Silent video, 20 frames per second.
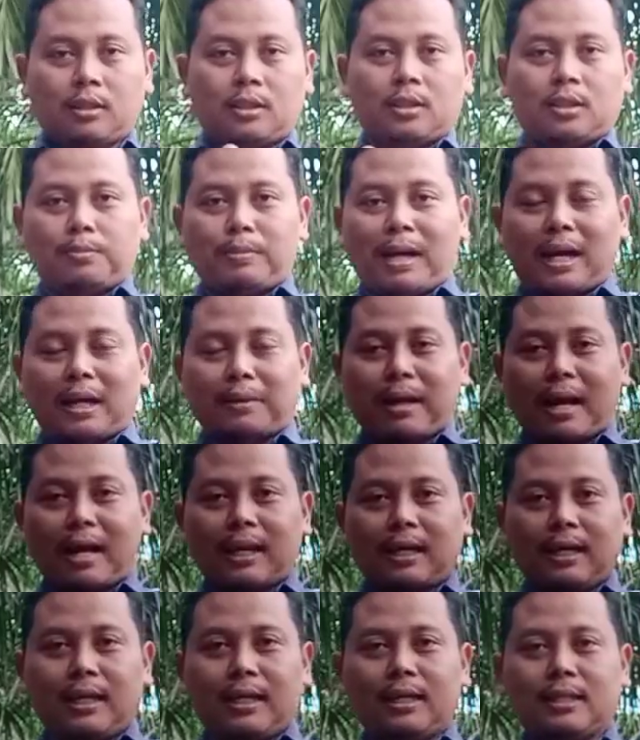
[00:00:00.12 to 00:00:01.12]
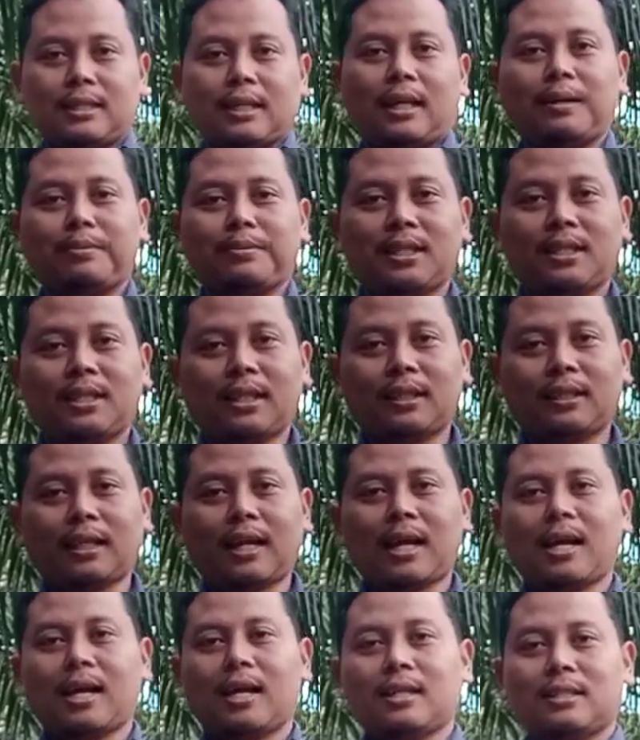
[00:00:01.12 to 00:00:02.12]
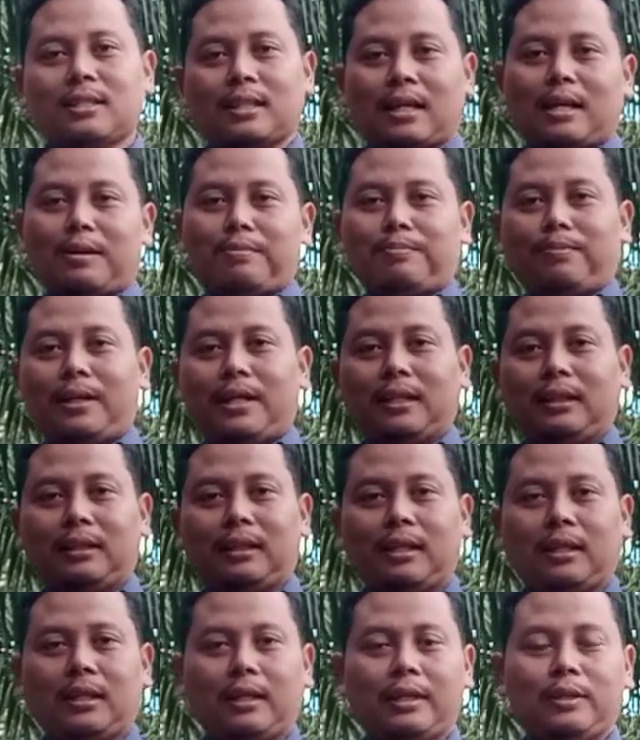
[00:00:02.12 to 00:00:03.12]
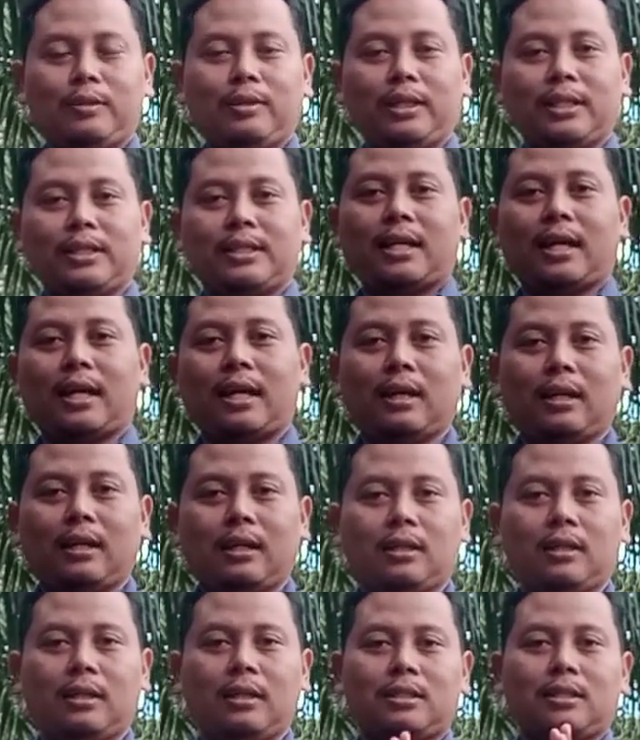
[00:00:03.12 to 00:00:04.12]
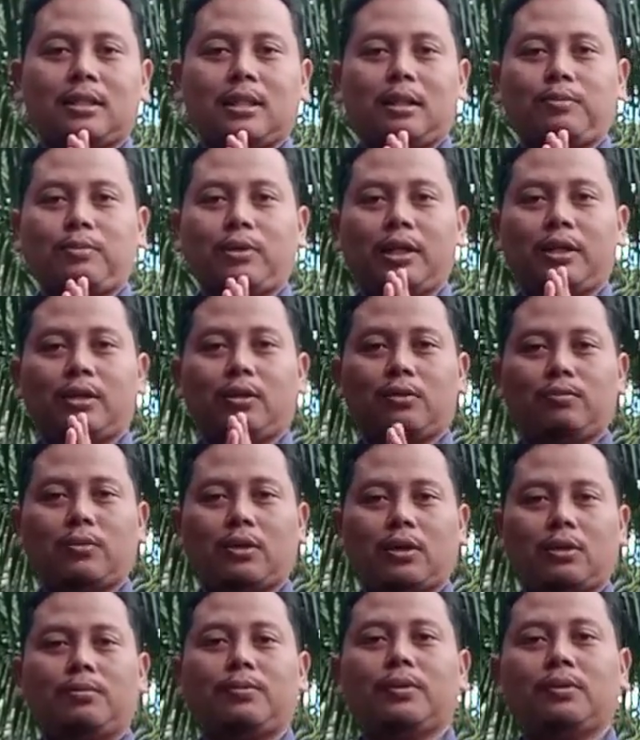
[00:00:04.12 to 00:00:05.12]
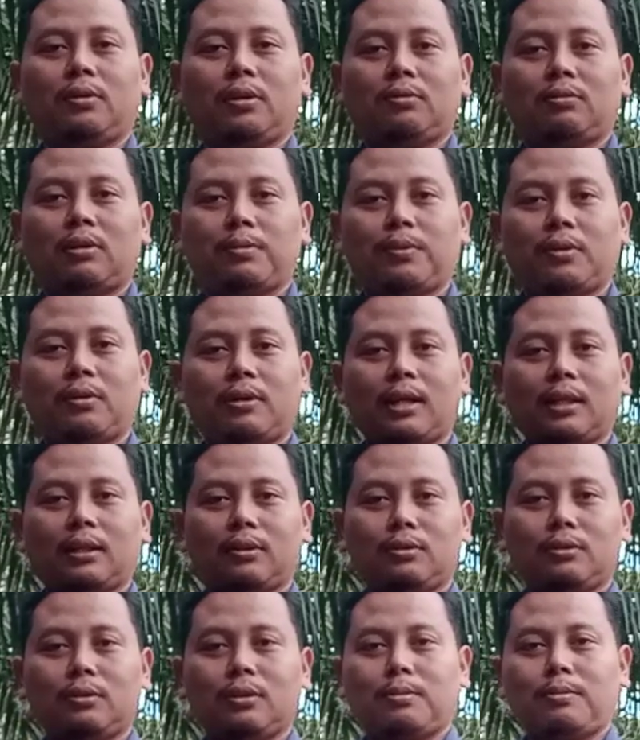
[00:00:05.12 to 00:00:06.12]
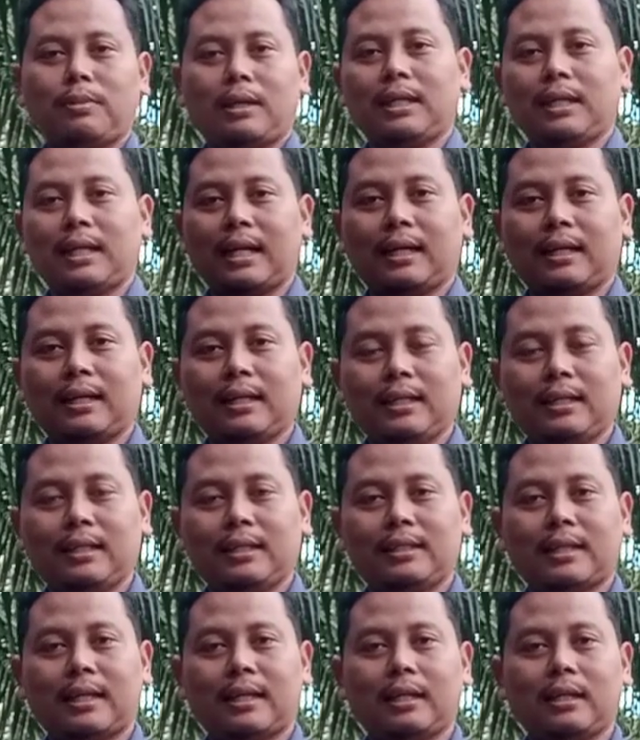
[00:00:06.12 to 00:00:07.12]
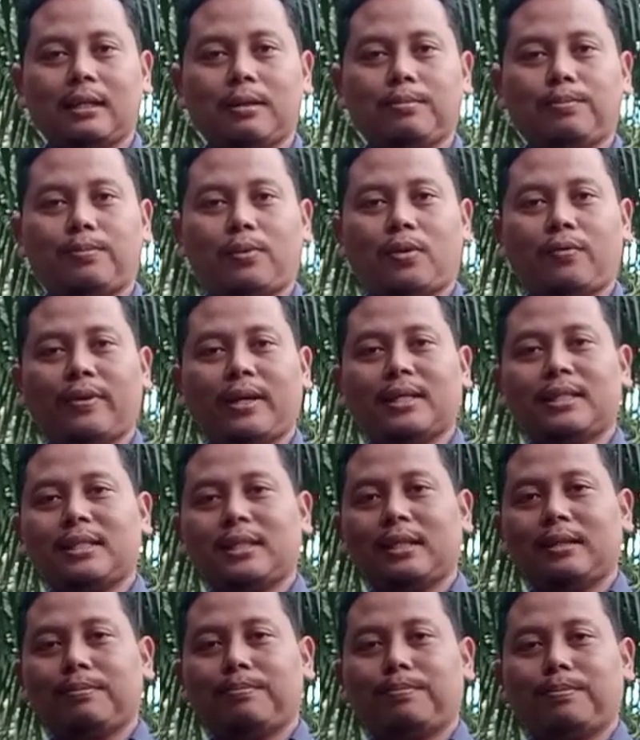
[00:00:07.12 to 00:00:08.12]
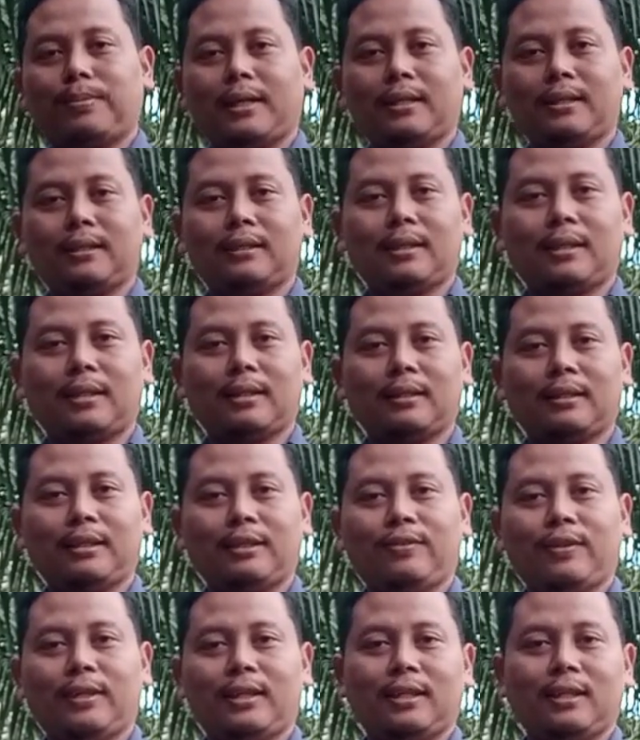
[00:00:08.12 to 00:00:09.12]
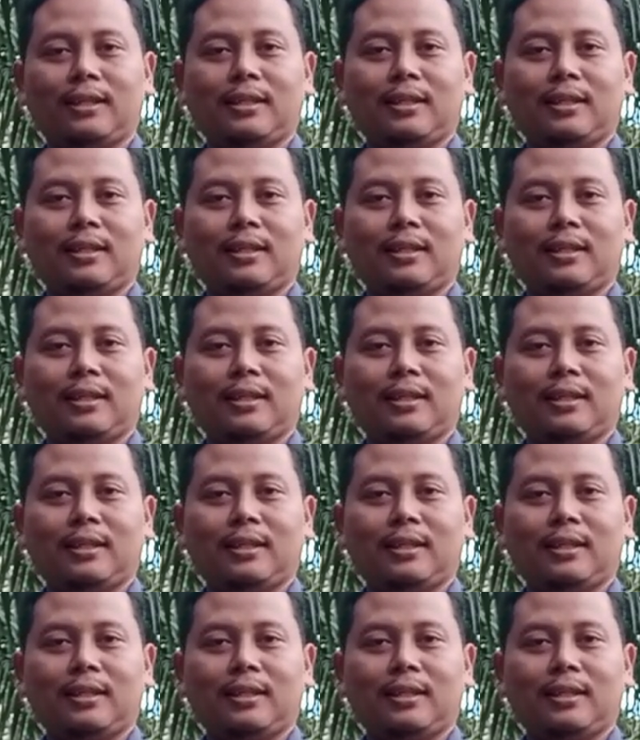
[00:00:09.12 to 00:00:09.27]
Semangat pagi, salam sejahtera, salam planter Indonesia. Assalamualaikum warahmatullahi wabarakatuh. Kembali lagi di channel Profesi Planter TV.